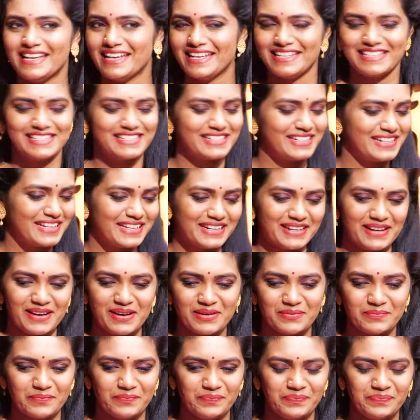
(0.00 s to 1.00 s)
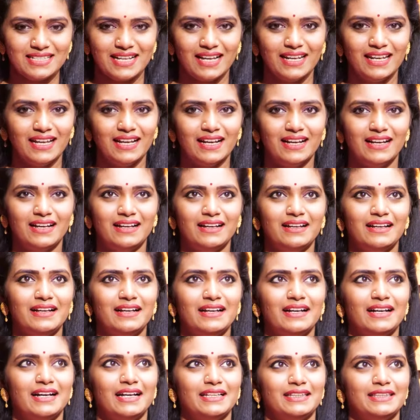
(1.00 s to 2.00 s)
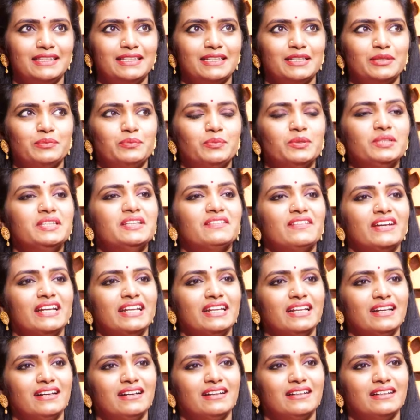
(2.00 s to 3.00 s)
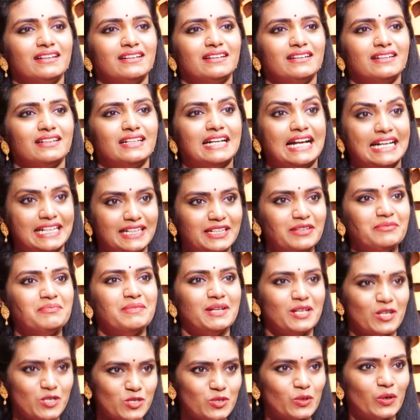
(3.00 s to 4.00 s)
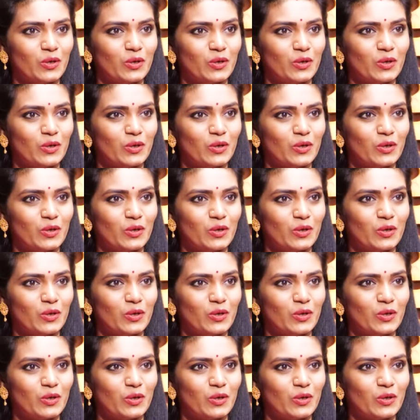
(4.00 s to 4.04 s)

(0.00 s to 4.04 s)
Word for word: జై శ్రీరామ్ చాలా అత్యద్భుతమైన ఘట్టం మనం